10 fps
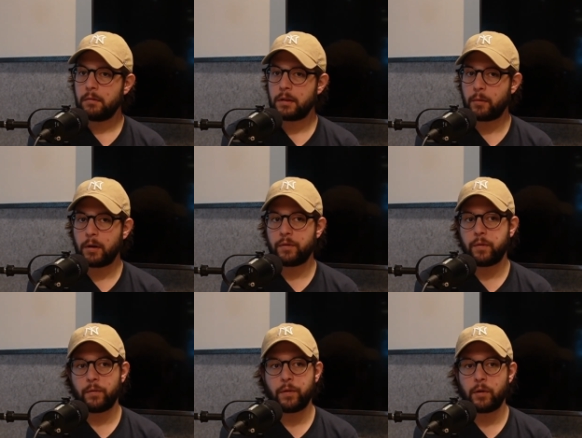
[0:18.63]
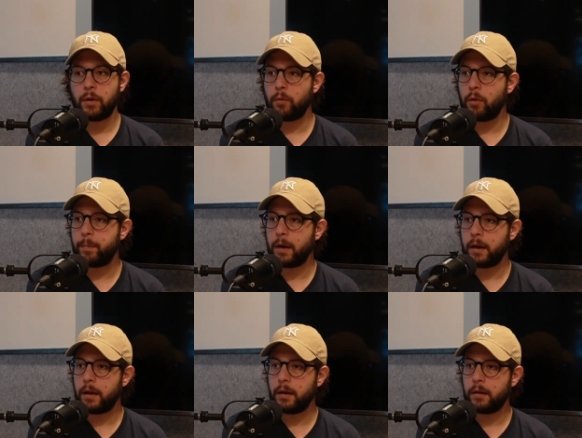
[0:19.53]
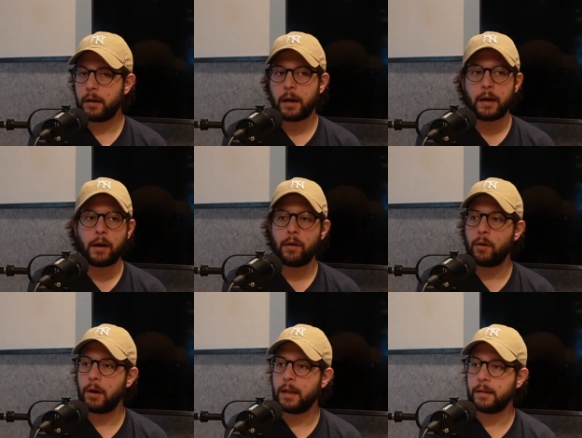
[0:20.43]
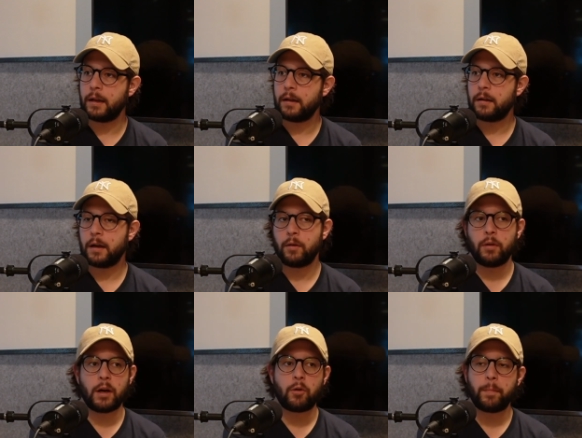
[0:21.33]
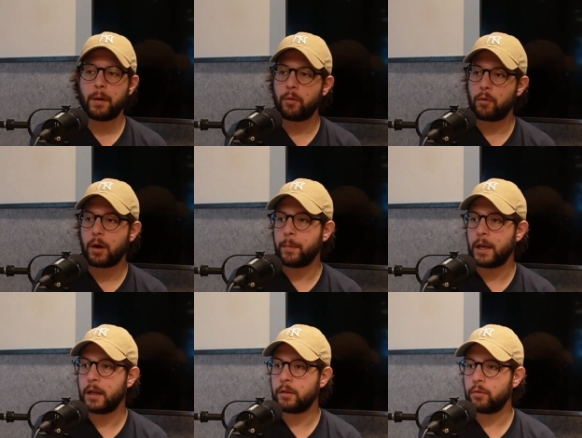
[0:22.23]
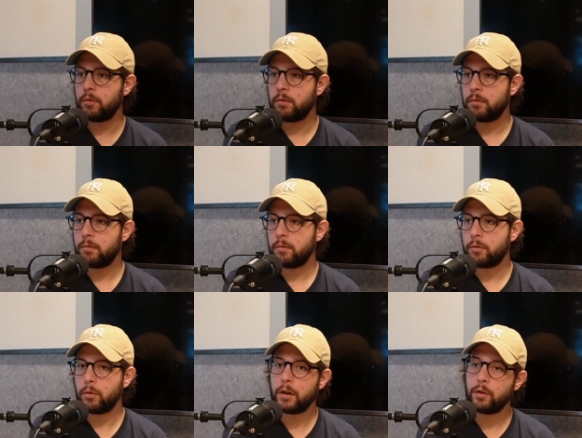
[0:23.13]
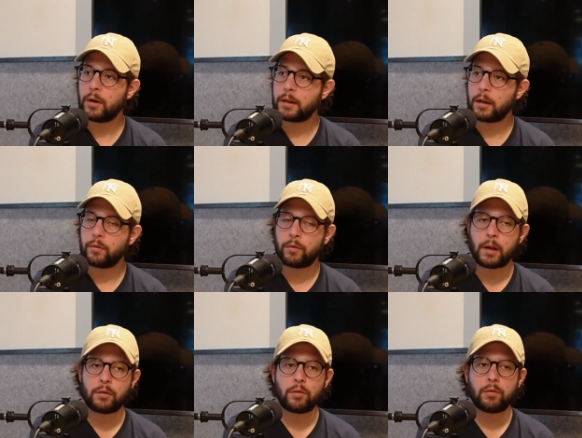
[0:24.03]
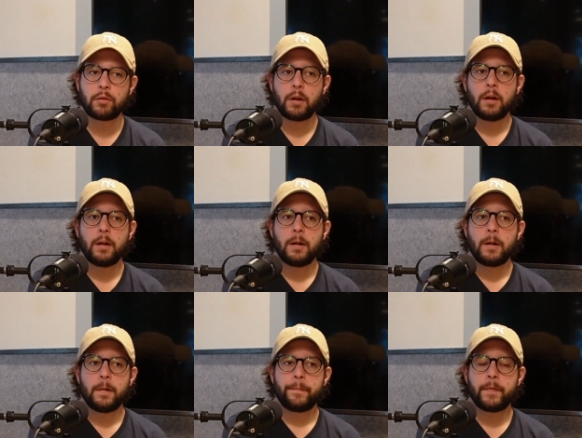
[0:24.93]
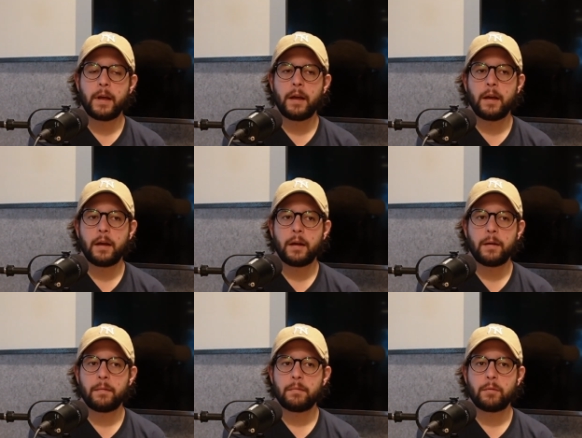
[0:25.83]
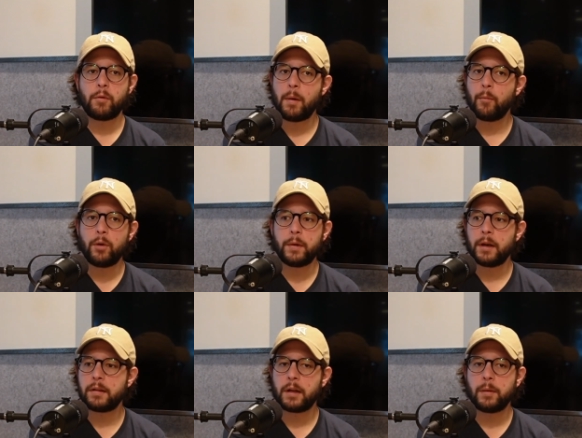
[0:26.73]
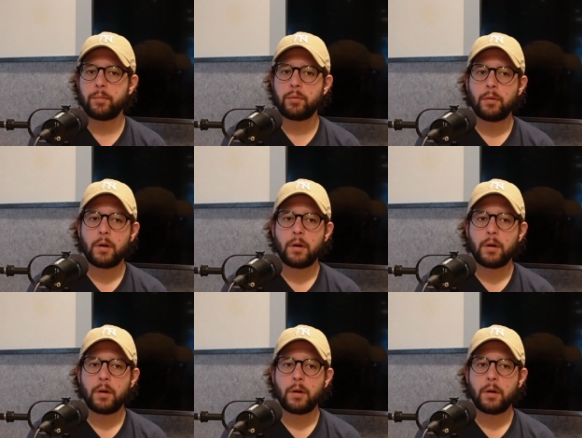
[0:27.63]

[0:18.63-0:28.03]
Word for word: ¿Te acuerdas? Fueron a Europa y le ganaron a Holanda, ganó la Copa Oro caminando, con el de Jonathan Dos Santos. Eh, jugaba muy bien ese equipo.